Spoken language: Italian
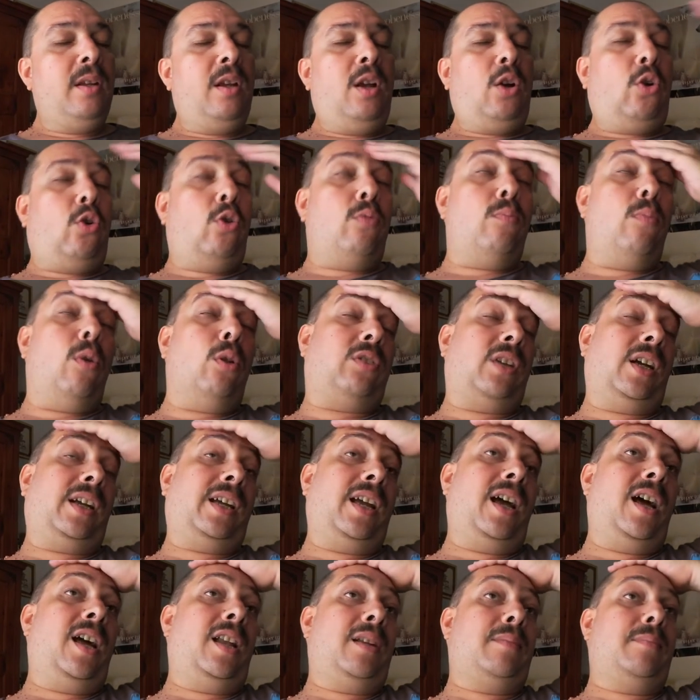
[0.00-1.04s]
con molta
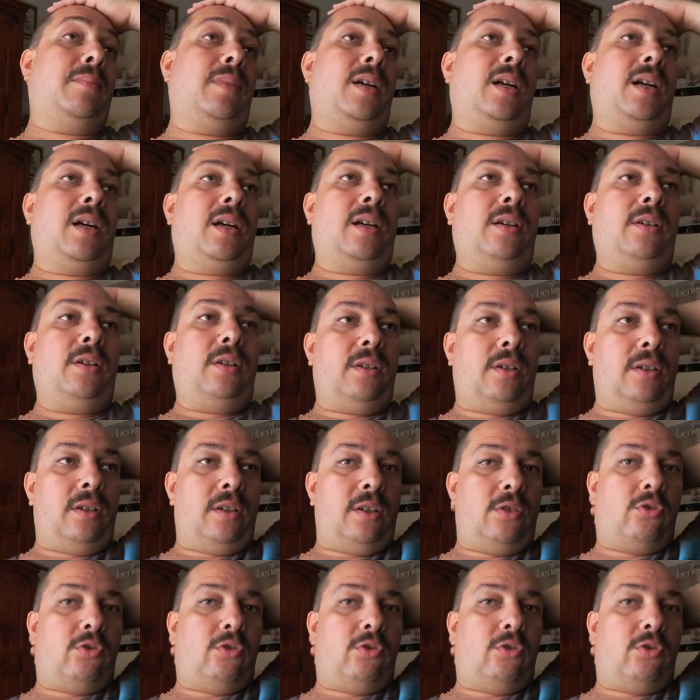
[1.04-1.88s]
calma. Eh,